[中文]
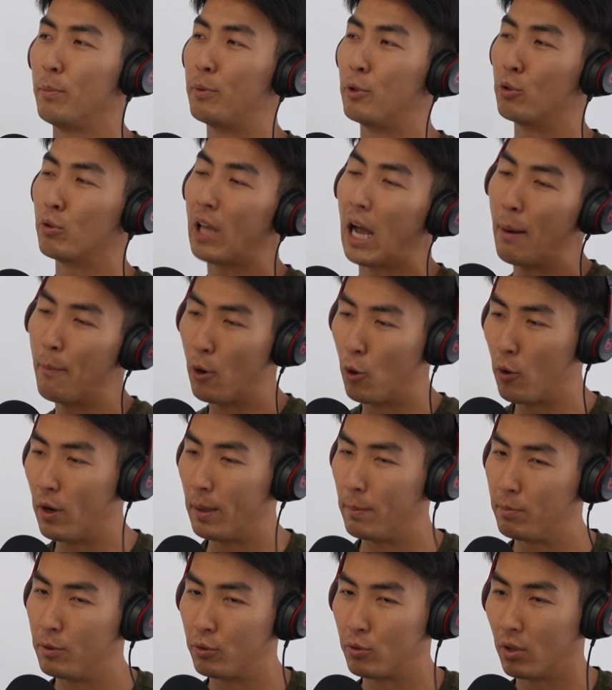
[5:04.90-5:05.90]
得，比如他们
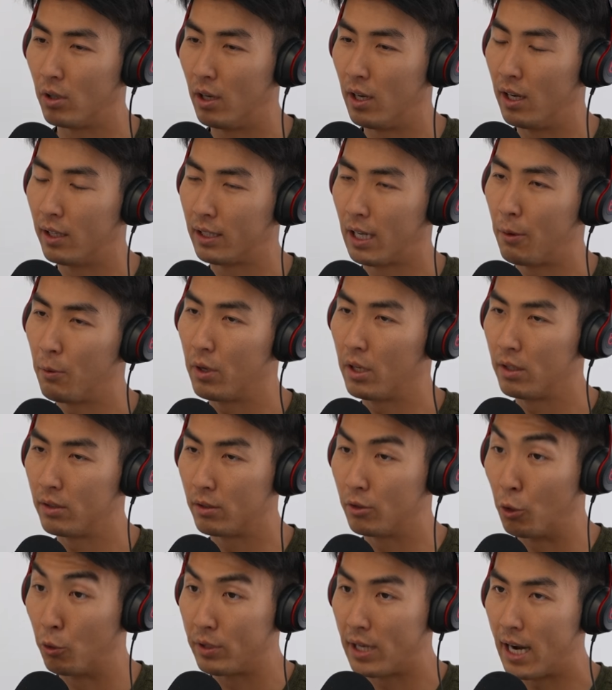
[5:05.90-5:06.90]
会，比如说啊，他会
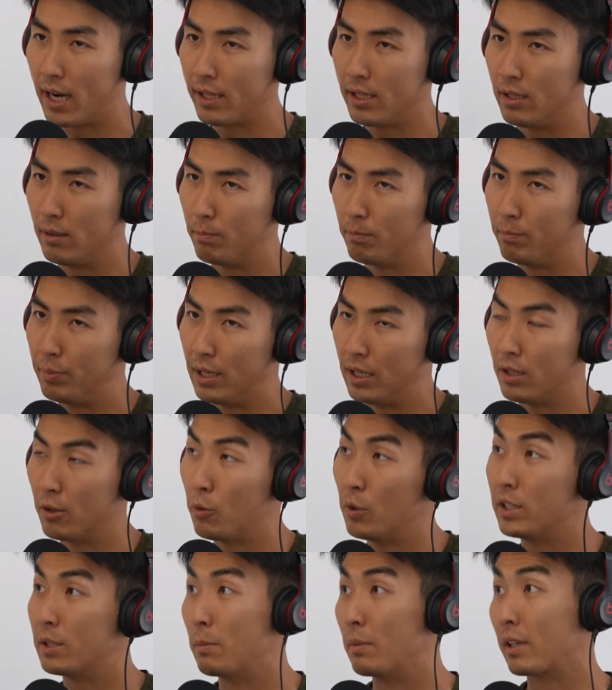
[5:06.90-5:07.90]
有压力，别人
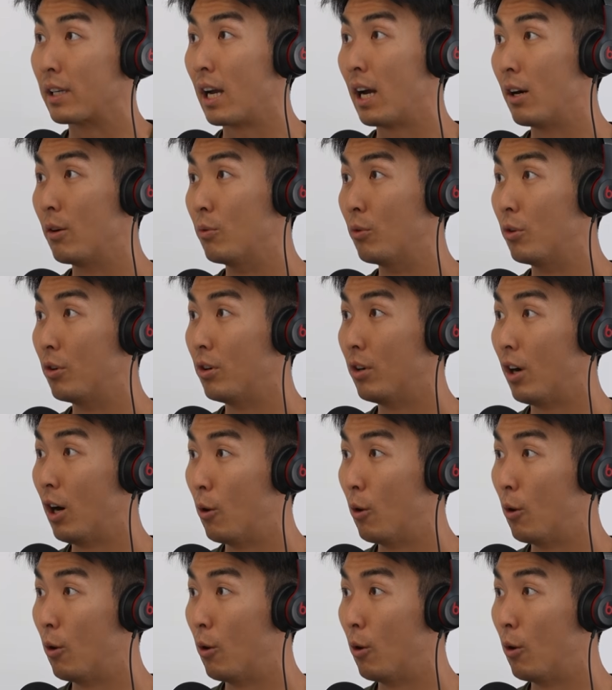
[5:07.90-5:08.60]
会怎么看我？